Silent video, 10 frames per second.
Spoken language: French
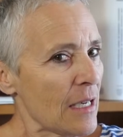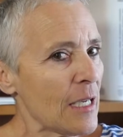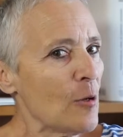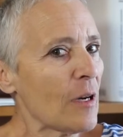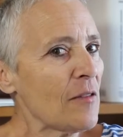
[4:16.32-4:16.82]

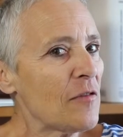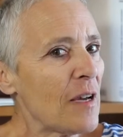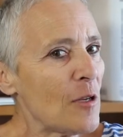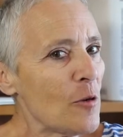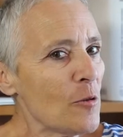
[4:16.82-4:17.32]
il aurait
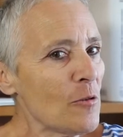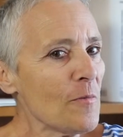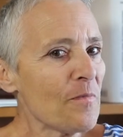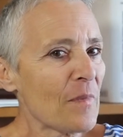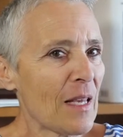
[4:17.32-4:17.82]
fallu
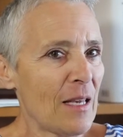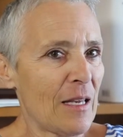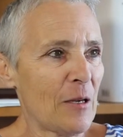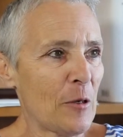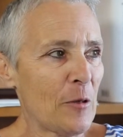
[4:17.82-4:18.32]

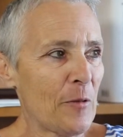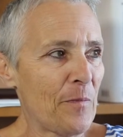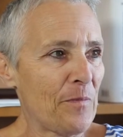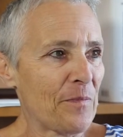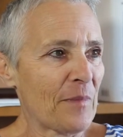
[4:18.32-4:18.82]

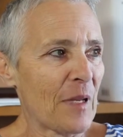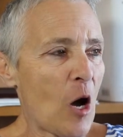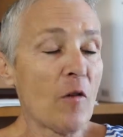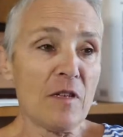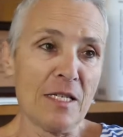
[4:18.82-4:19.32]
euh,
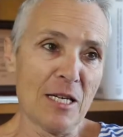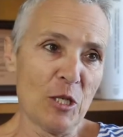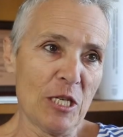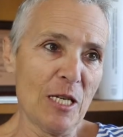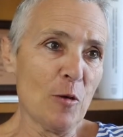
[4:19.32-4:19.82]

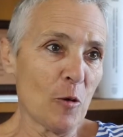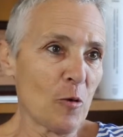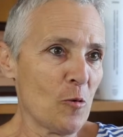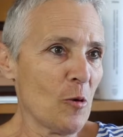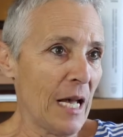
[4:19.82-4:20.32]
envisager le
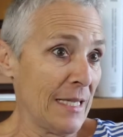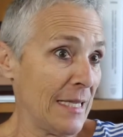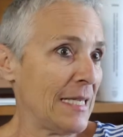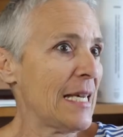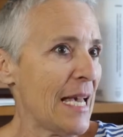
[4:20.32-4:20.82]
recours à un
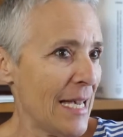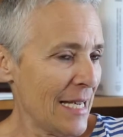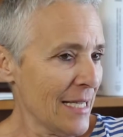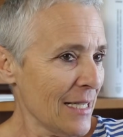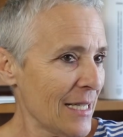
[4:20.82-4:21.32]

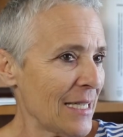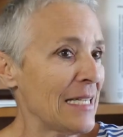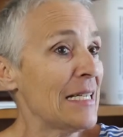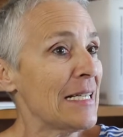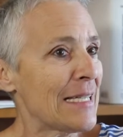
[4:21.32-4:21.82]
tiers
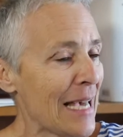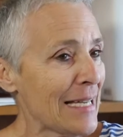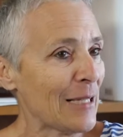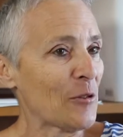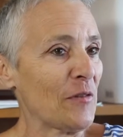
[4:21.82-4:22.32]
qui les
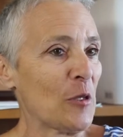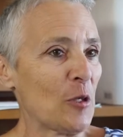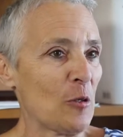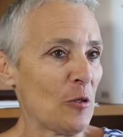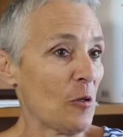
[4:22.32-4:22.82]
aide à trouver une
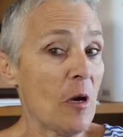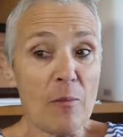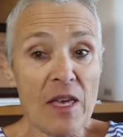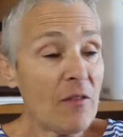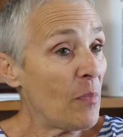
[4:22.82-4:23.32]
solution.
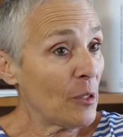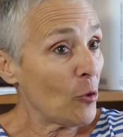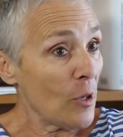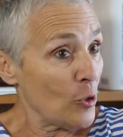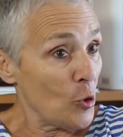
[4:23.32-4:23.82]
Mais il n'y avait pas de
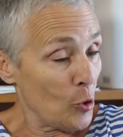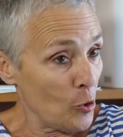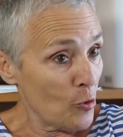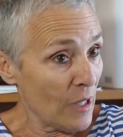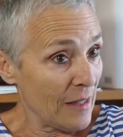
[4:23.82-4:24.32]
droit du
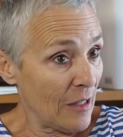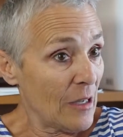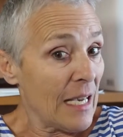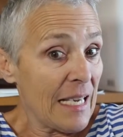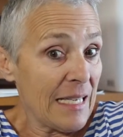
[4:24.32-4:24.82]
tout là-dedans,
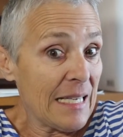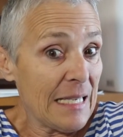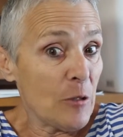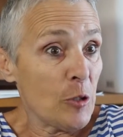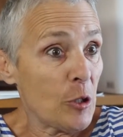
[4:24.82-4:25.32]
et
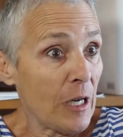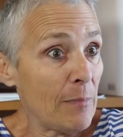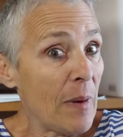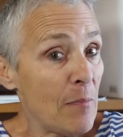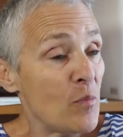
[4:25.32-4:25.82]
il n'y aurait
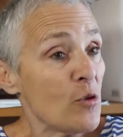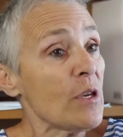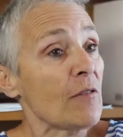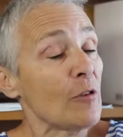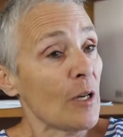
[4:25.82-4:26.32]
pas pu
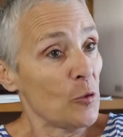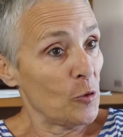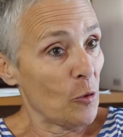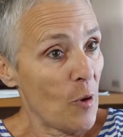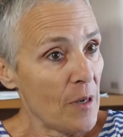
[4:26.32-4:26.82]
y avoir
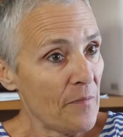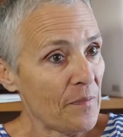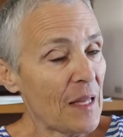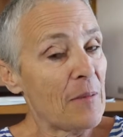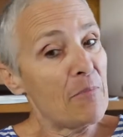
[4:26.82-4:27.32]
du droit.
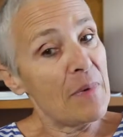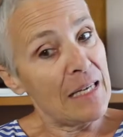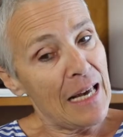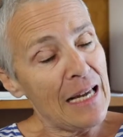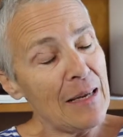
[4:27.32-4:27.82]
Mais
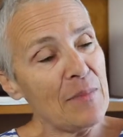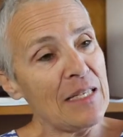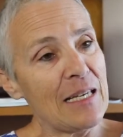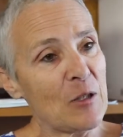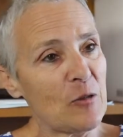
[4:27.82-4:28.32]
là, la
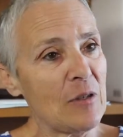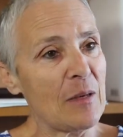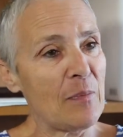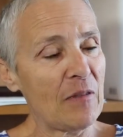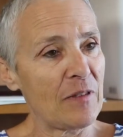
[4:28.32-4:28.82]
médiation
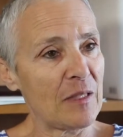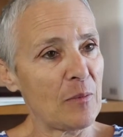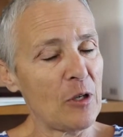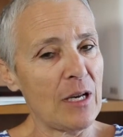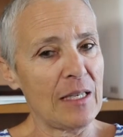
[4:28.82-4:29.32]
est
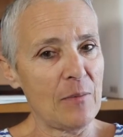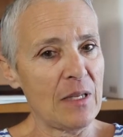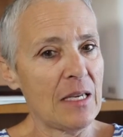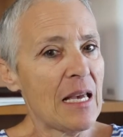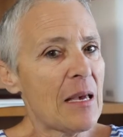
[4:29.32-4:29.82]
parfaitement
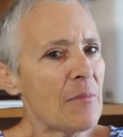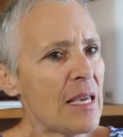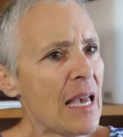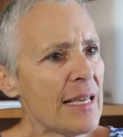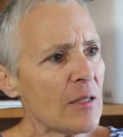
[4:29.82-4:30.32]
adaptée.
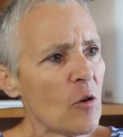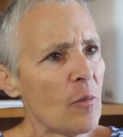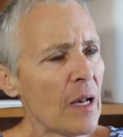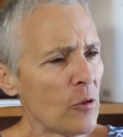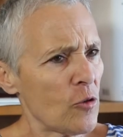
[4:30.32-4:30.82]
Mais est-ce qu'on
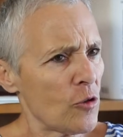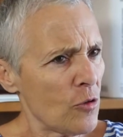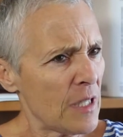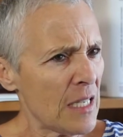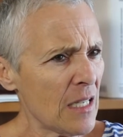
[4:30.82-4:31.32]
parle de
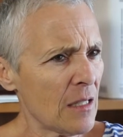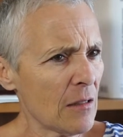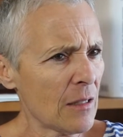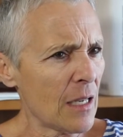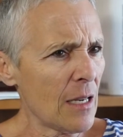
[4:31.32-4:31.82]
justice
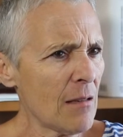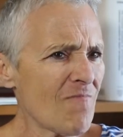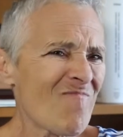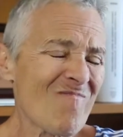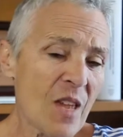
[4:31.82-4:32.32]
dans ce cas-là
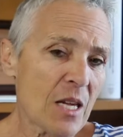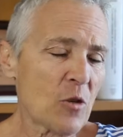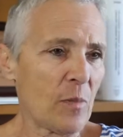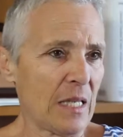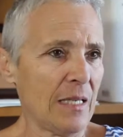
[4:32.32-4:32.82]
Je ne
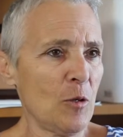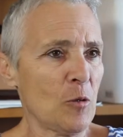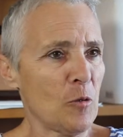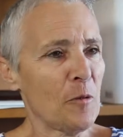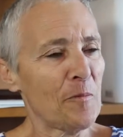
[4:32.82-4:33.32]
suis pas très
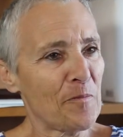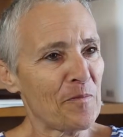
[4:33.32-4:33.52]
sûre